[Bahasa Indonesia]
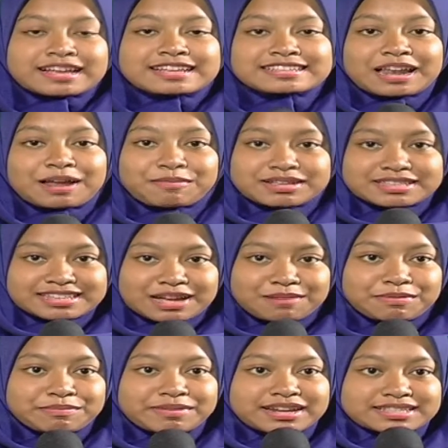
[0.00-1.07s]
Selamat siang
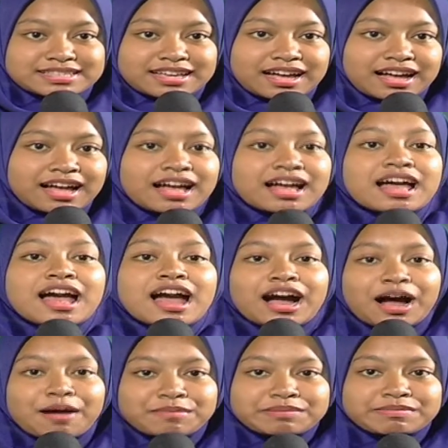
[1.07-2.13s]
pemirsa,
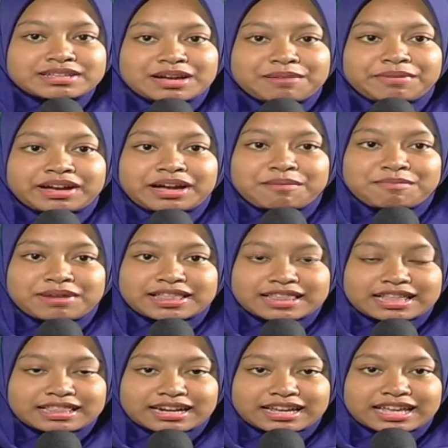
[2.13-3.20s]
kami menyampaikan
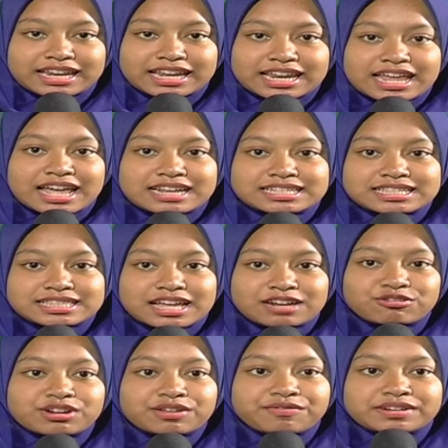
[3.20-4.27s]
berita terkini dari STAN
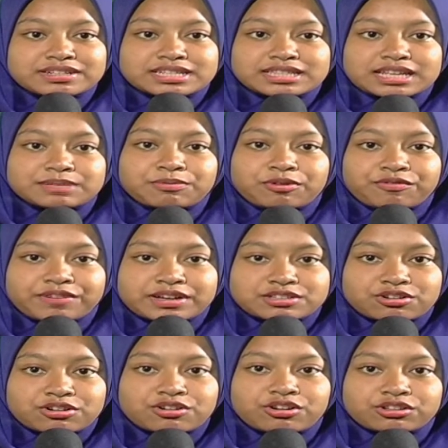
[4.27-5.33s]
Universitas
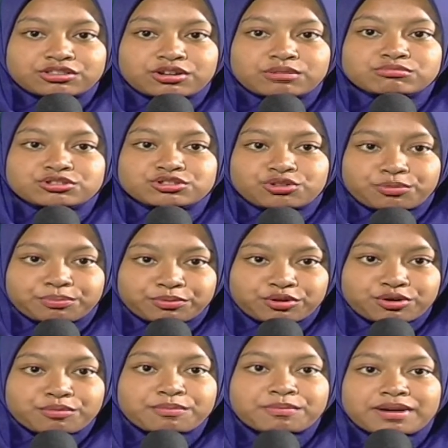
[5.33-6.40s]
Profesor Dr.
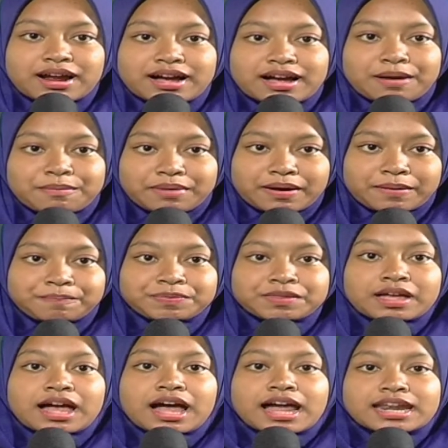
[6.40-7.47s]
Mustopo Beragama
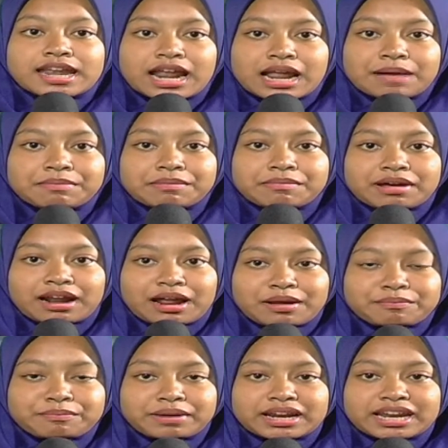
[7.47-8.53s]
dalam
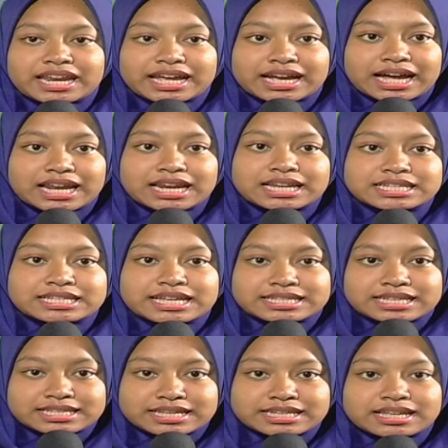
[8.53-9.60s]
pemeran pendidikan di
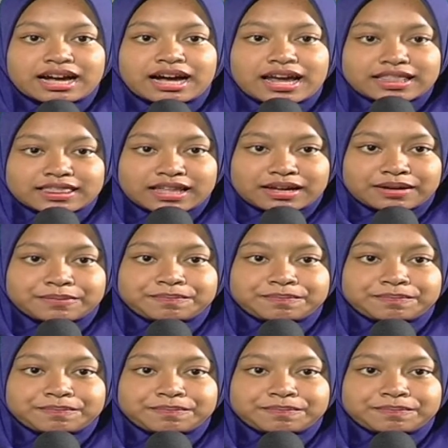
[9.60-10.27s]
JCC Jakarta.